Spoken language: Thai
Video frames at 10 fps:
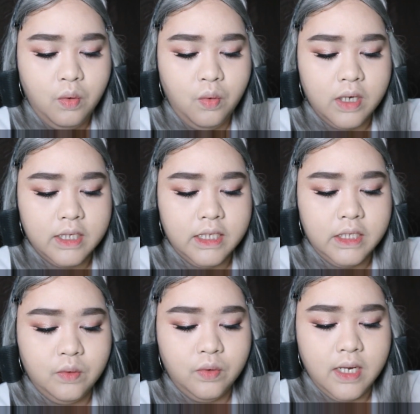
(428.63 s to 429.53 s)
หัว
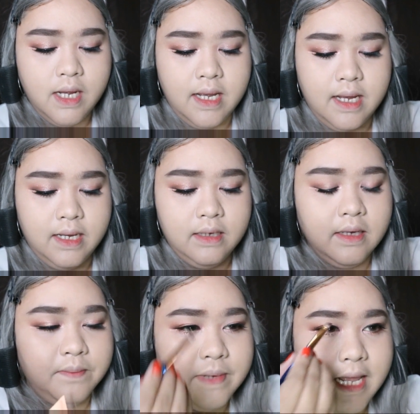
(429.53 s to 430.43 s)
คิ้วนะคะ
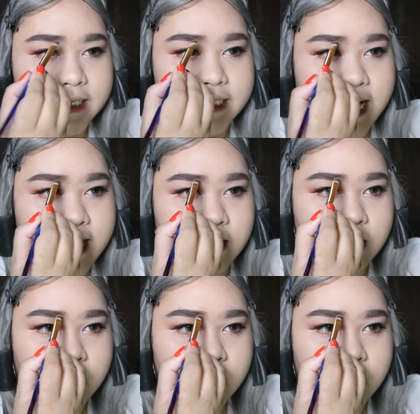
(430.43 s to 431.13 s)
กับแปรงนี้แหละ